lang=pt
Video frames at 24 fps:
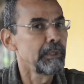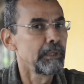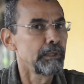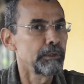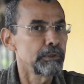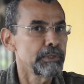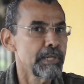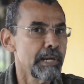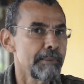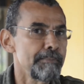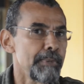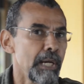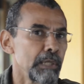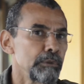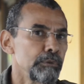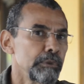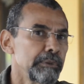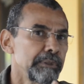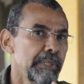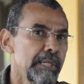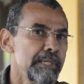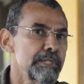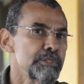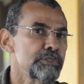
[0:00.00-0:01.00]
Eu trabalho o
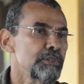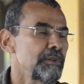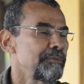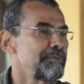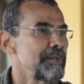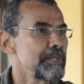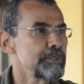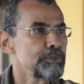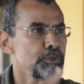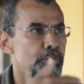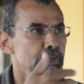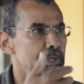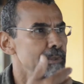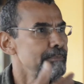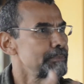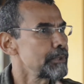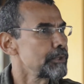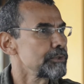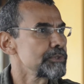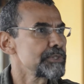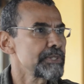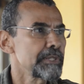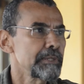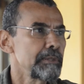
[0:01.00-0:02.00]
texto, eu faço toda a
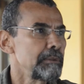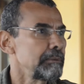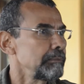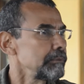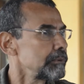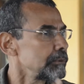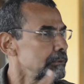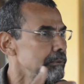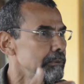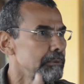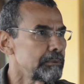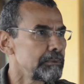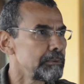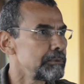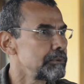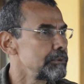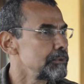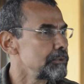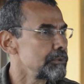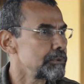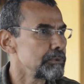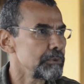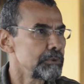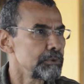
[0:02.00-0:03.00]
produção
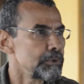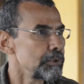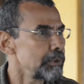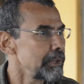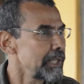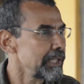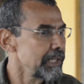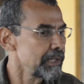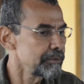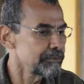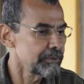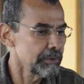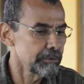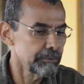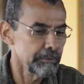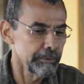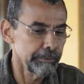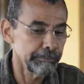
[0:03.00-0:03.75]
do, do livro.